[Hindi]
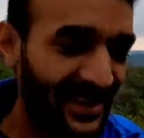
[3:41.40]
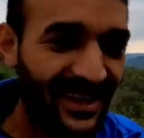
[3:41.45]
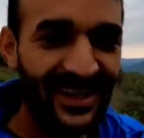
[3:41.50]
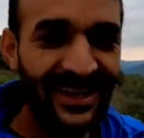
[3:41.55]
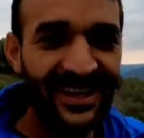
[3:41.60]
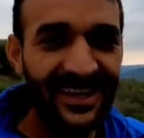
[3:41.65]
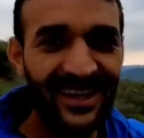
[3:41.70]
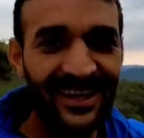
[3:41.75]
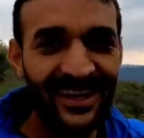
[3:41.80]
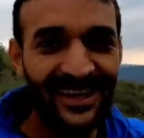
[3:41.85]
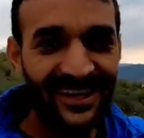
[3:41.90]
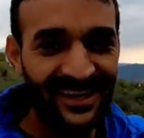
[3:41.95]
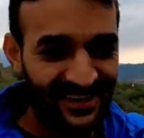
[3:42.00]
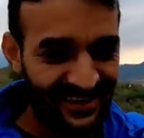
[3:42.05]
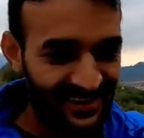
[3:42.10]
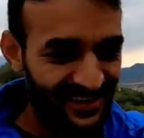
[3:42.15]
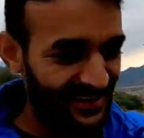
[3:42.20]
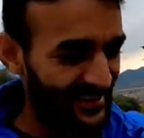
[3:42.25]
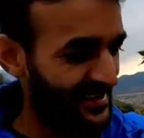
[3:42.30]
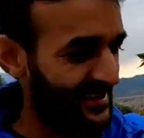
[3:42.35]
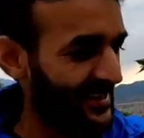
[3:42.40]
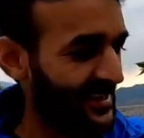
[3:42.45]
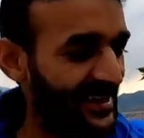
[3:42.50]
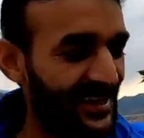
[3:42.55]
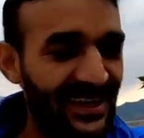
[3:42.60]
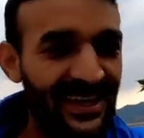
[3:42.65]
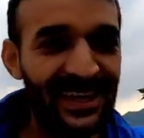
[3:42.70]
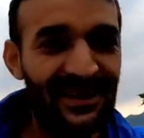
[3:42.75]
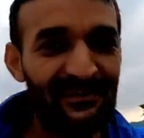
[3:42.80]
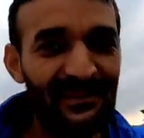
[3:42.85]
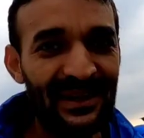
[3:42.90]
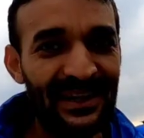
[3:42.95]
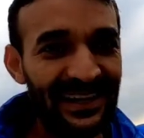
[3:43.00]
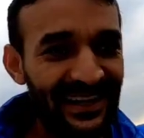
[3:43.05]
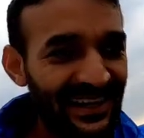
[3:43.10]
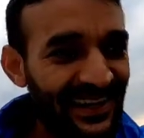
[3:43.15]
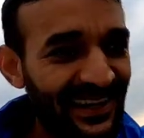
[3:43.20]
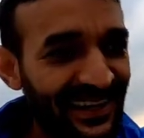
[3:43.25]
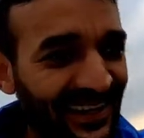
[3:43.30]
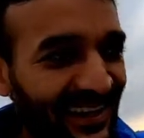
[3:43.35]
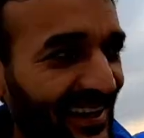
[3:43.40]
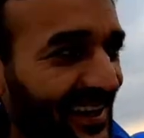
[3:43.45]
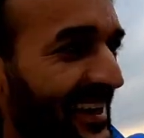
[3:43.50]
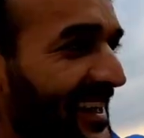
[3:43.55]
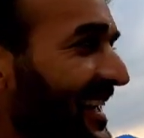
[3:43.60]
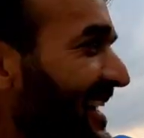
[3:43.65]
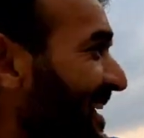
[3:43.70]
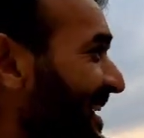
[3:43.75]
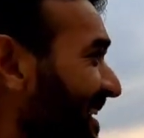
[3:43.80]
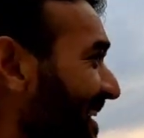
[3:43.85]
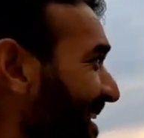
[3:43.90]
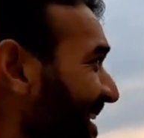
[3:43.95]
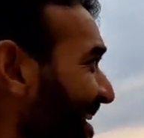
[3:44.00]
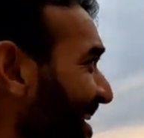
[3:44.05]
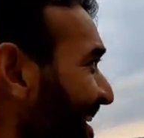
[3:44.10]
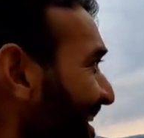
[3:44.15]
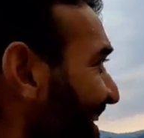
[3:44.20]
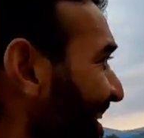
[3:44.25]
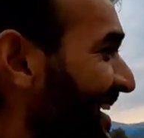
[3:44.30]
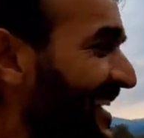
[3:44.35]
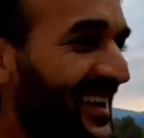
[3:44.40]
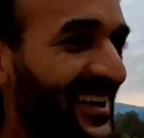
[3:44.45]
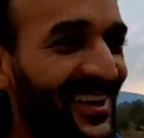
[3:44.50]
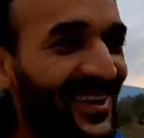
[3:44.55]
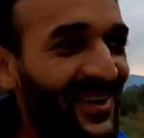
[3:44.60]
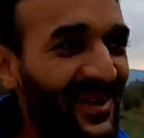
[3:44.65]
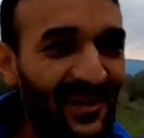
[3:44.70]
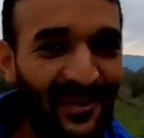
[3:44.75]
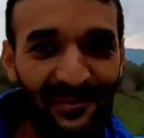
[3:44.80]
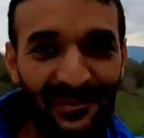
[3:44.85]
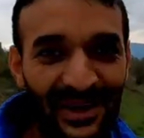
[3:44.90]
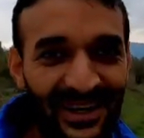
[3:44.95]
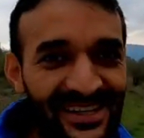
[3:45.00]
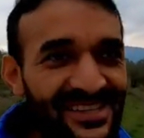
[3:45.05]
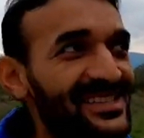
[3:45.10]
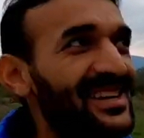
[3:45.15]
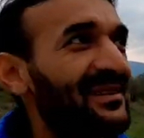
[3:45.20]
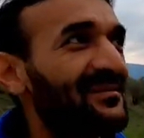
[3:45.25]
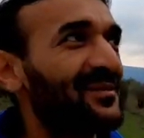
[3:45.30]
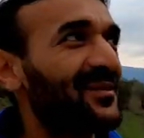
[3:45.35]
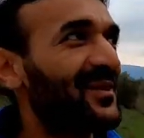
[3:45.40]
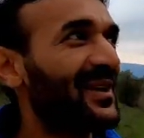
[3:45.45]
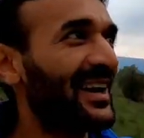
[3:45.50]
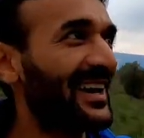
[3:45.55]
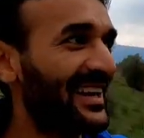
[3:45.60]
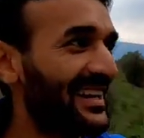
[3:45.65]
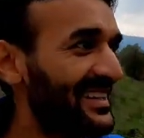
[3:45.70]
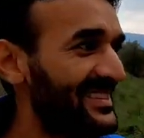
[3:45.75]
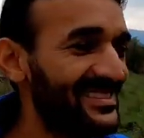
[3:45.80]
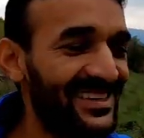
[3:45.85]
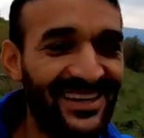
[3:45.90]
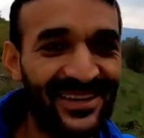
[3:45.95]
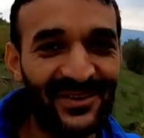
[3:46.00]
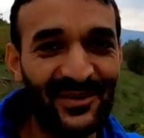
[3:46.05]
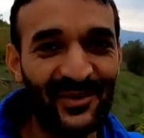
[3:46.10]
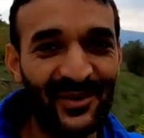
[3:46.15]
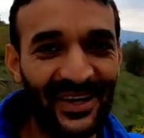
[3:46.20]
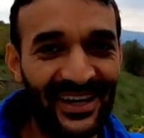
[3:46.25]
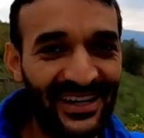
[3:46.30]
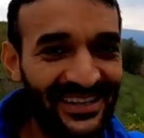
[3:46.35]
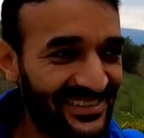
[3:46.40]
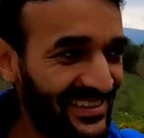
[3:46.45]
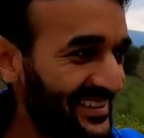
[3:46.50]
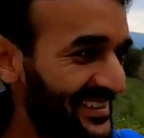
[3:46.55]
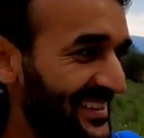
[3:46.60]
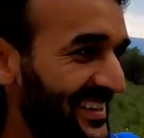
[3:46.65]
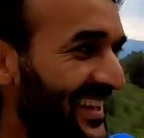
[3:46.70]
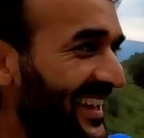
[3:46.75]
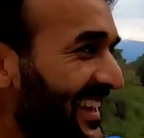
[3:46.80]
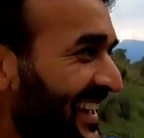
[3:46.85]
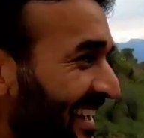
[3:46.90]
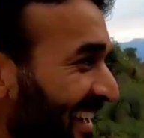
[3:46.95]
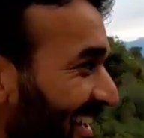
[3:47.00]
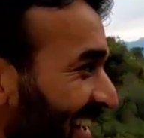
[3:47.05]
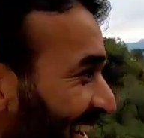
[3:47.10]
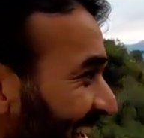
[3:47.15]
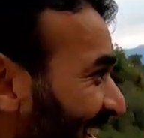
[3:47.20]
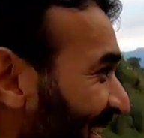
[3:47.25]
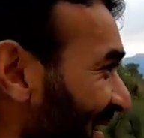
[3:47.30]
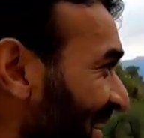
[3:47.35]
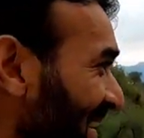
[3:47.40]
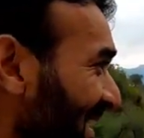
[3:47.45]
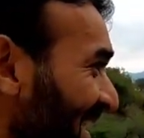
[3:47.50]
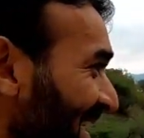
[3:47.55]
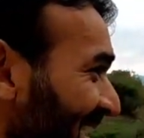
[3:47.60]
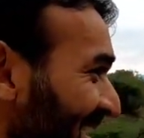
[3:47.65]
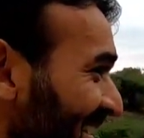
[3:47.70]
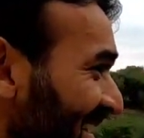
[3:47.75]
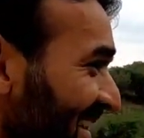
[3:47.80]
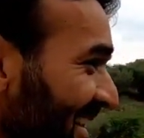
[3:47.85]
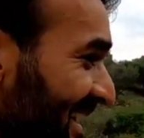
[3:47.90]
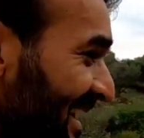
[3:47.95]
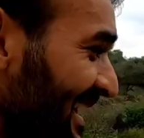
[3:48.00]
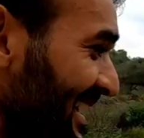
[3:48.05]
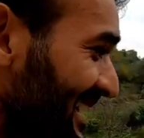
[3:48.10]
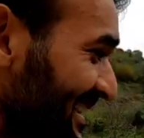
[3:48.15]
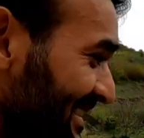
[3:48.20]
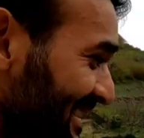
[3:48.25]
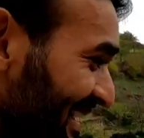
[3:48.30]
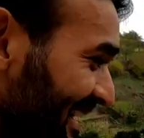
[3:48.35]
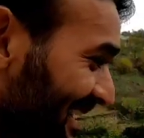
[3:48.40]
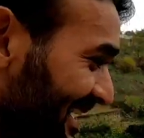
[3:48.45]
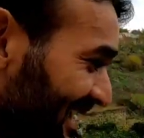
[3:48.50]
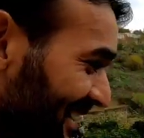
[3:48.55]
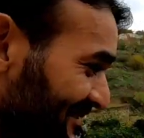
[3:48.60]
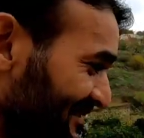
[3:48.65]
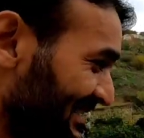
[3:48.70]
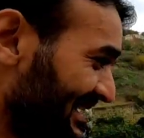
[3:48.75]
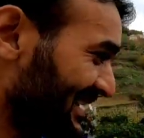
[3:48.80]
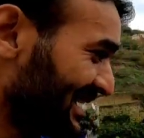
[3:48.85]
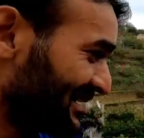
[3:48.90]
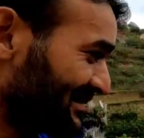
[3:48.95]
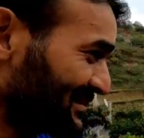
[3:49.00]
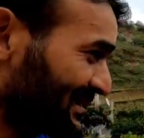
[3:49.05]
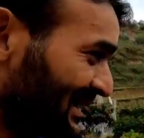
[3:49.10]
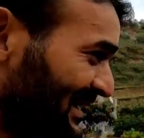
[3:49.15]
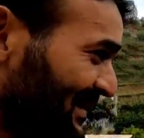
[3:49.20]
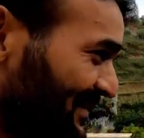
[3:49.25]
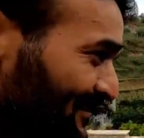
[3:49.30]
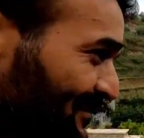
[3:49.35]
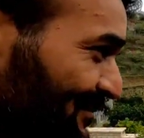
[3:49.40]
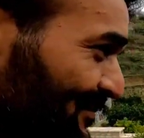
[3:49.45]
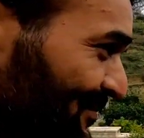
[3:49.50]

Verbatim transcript: जी एक मैंने ले लिया है बाकी शाम को खाएंगे सारे तो नहीं खा सकता ये देखिए कितने लगे हुए हैं यहाँ पे